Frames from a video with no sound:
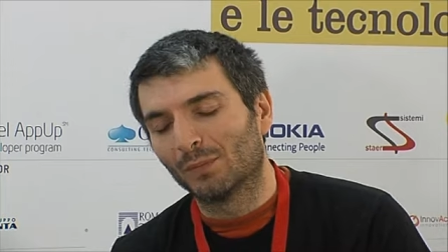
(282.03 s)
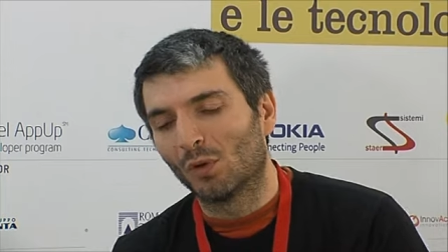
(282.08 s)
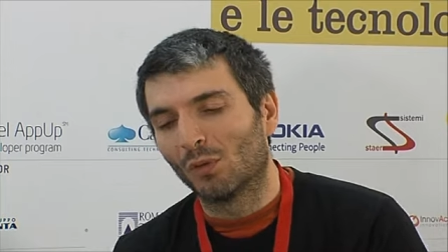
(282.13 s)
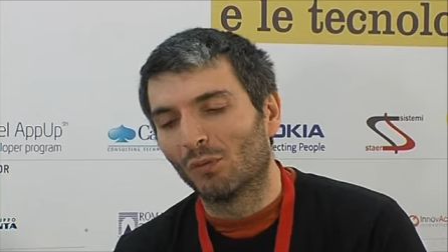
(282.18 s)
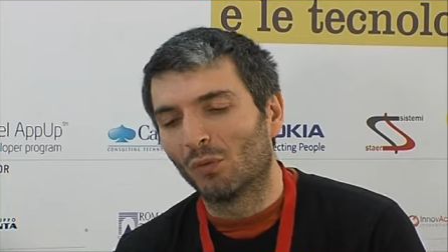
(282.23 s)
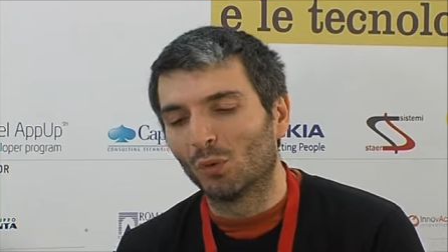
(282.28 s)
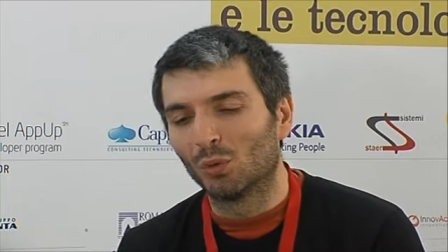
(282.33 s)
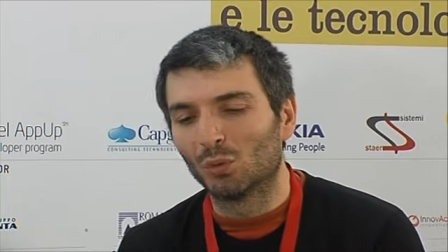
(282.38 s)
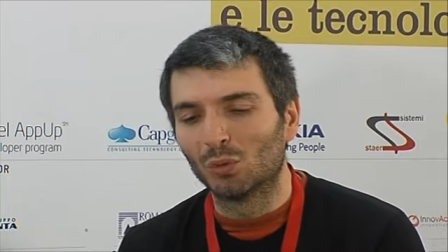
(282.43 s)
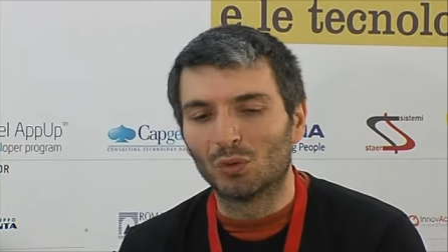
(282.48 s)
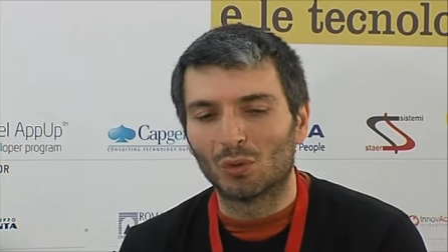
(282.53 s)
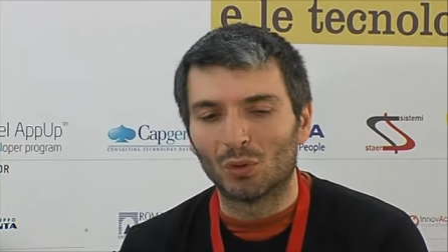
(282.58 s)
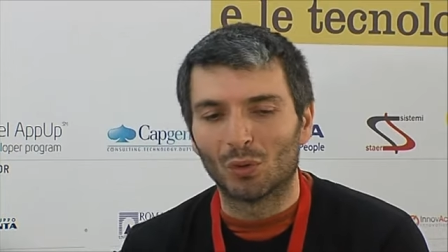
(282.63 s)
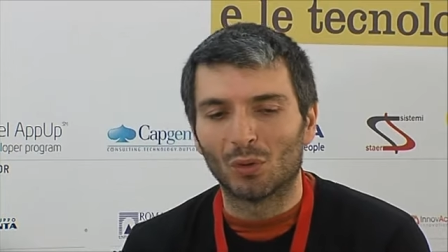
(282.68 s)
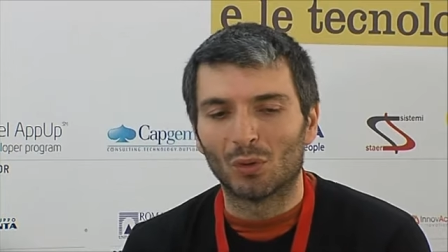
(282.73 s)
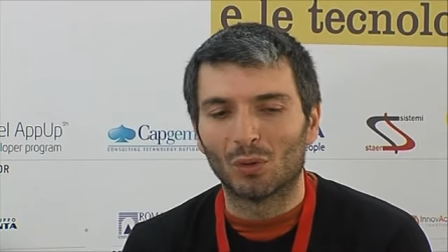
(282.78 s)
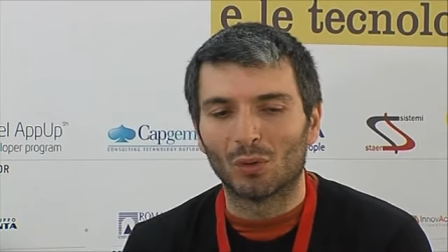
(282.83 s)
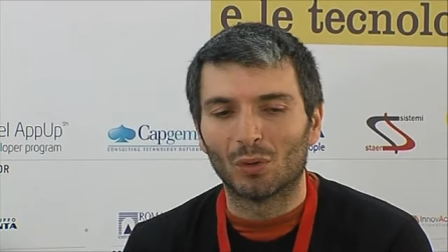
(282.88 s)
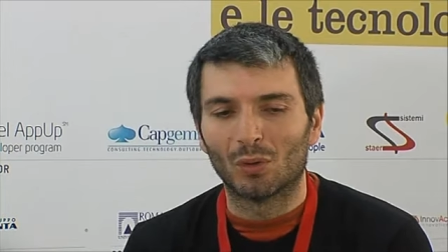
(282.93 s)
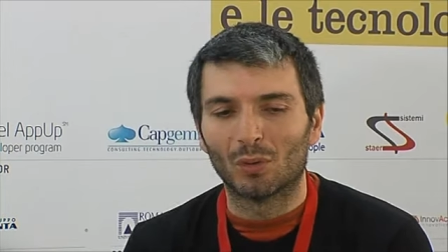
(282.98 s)
ho
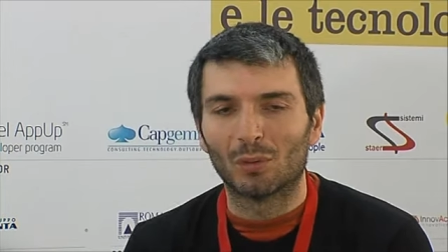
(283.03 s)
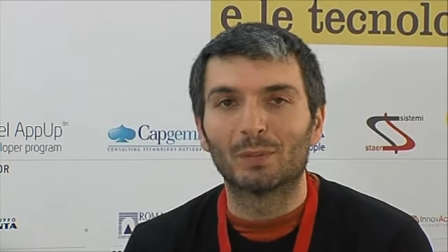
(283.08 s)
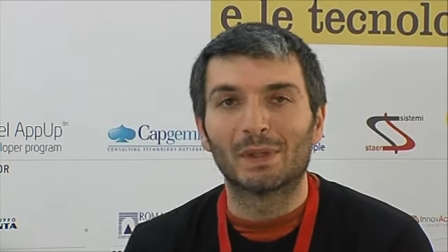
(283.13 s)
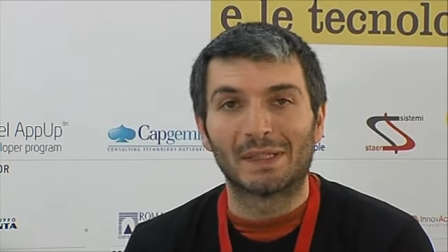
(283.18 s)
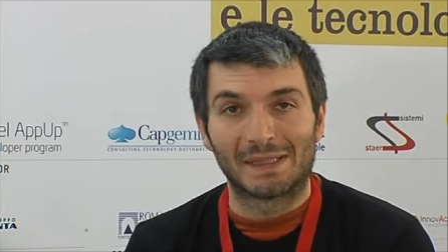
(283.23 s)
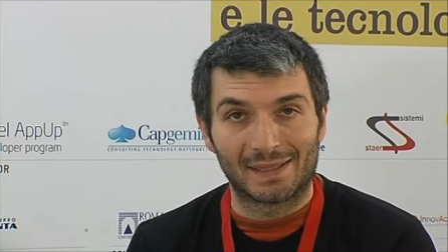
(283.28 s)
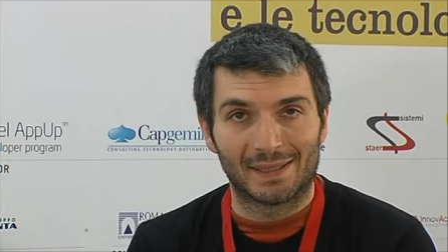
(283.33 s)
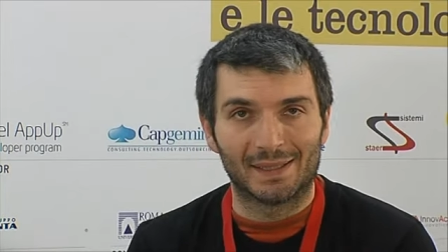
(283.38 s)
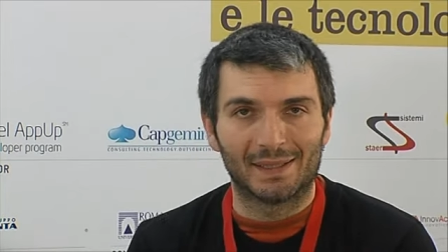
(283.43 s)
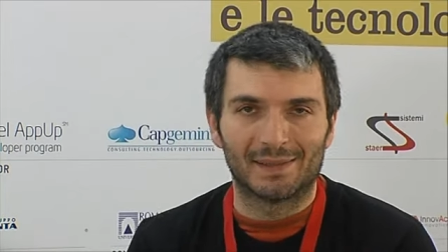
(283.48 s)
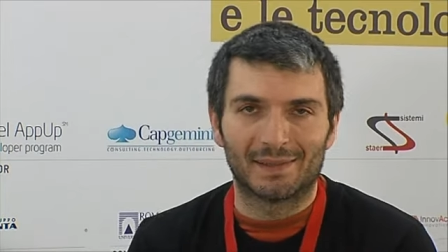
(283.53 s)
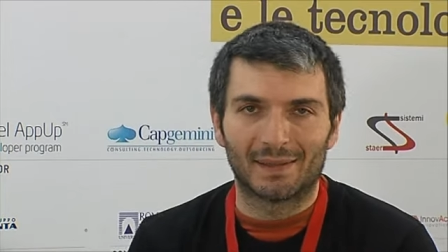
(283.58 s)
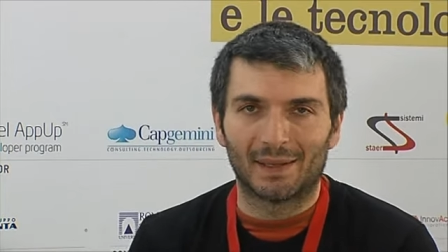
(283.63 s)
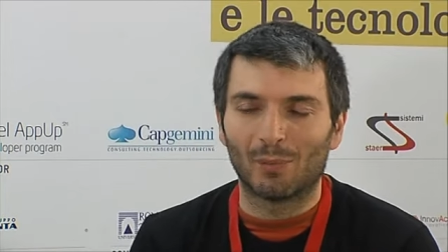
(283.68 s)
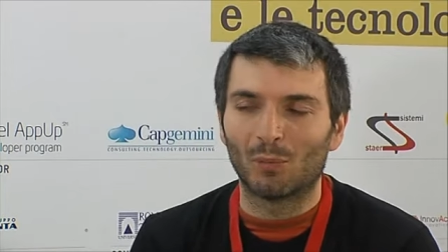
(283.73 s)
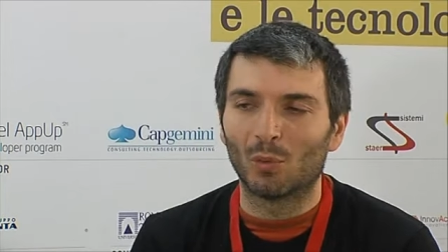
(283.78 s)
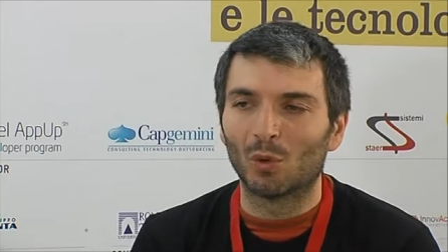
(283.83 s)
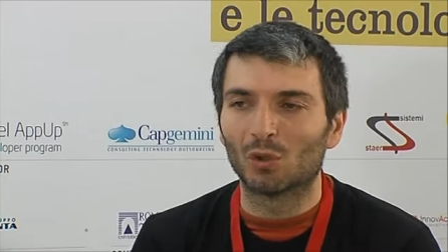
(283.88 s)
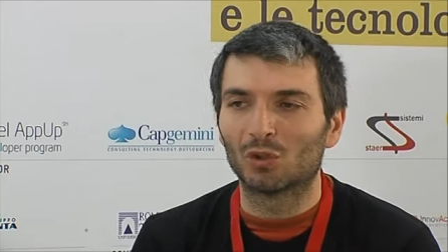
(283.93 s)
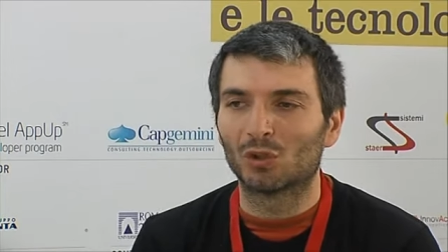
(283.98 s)
voluto
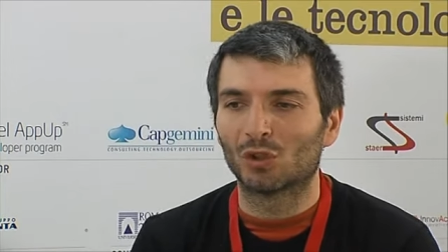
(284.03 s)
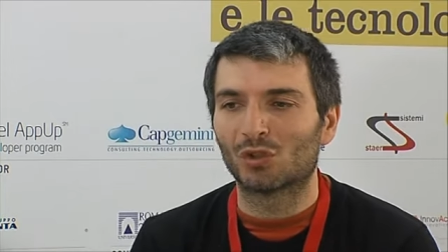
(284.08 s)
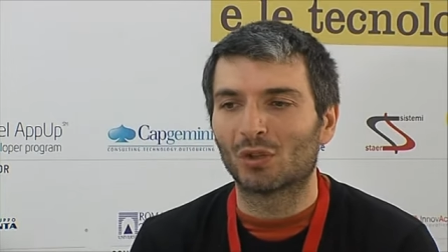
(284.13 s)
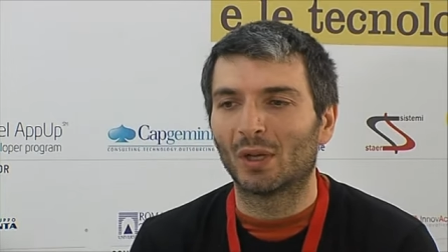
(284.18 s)
insistere molto,